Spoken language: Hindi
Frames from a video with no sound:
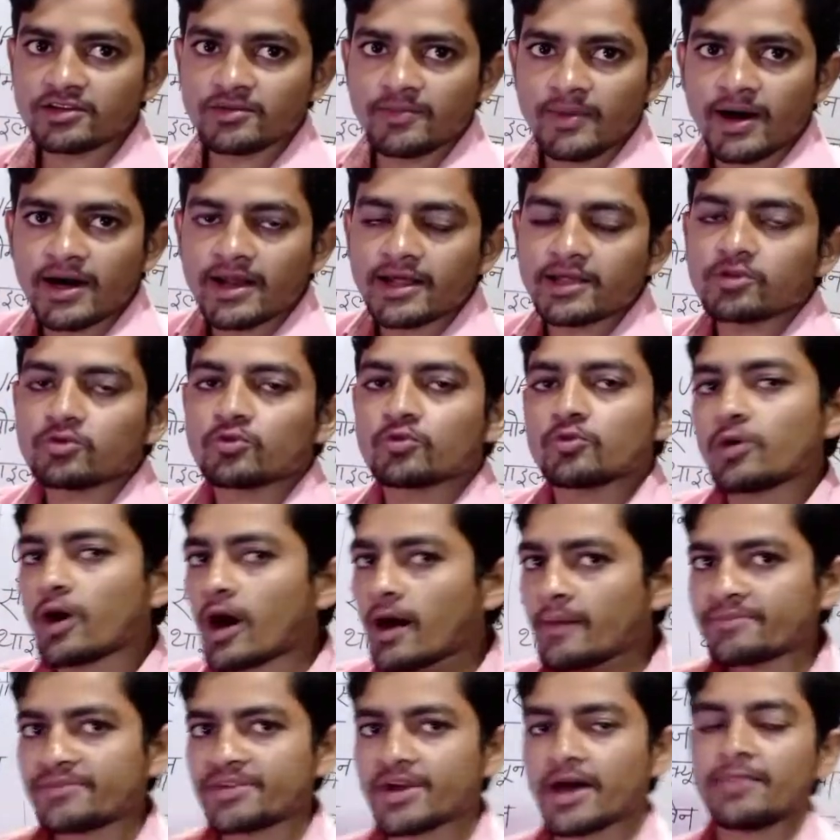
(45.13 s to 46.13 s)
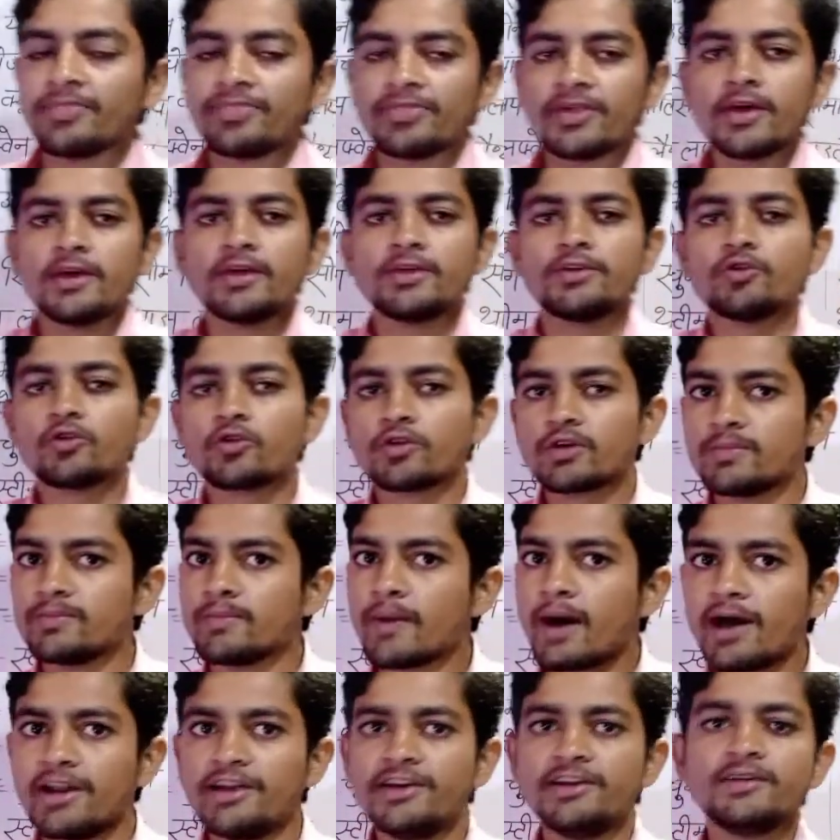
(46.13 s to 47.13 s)
से भारत तो आप जानते ही जो कि
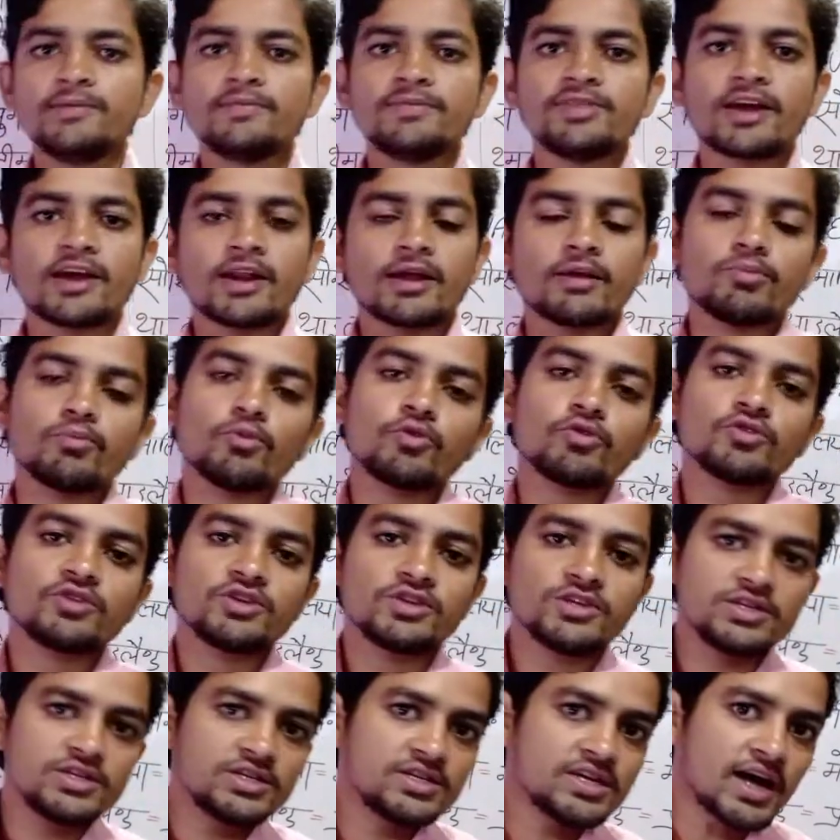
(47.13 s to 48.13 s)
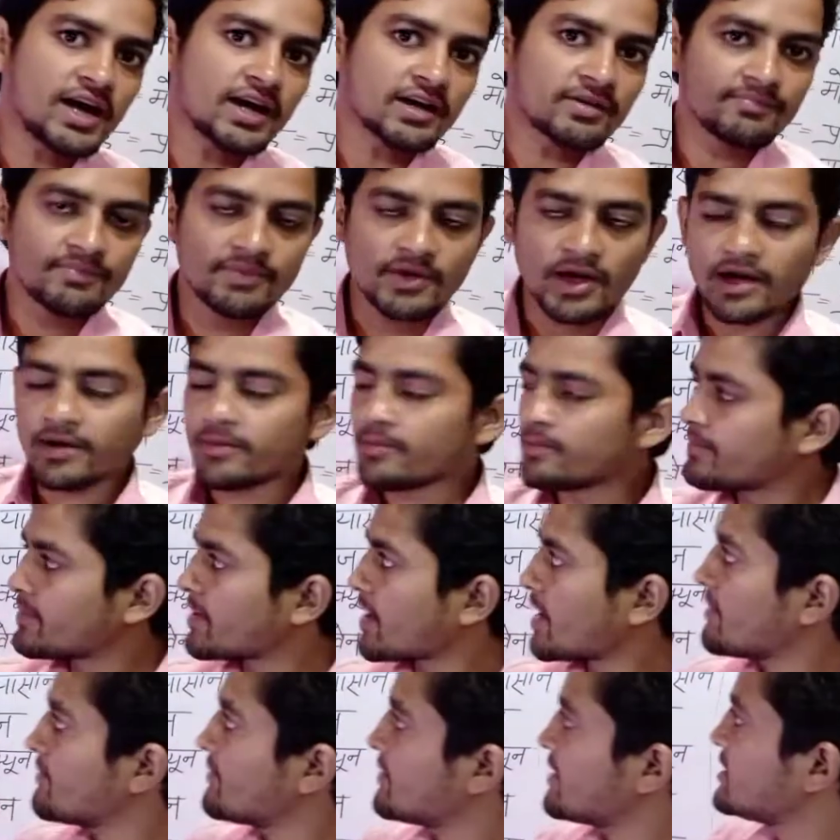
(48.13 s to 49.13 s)
माननीय नरेंद्र मोदी जी यहाँ के
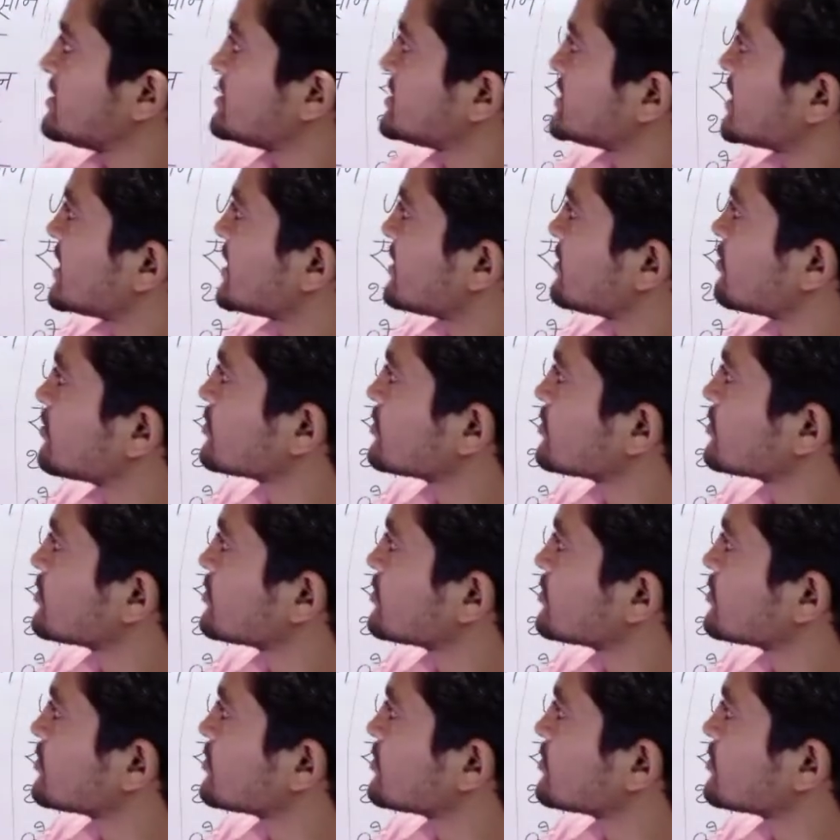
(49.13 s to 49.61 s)
प्राइम मिनिस्टर हैं